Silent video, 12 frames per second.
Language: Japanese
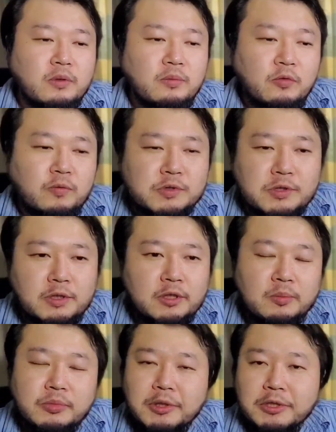でもさら
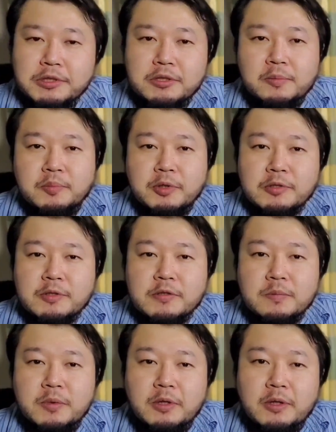にブラッシュアップは
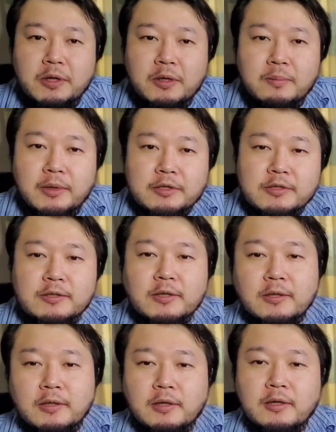進められまし
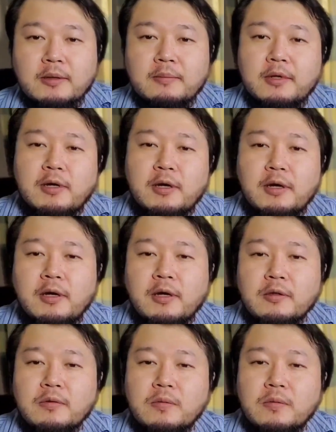たね。まあ、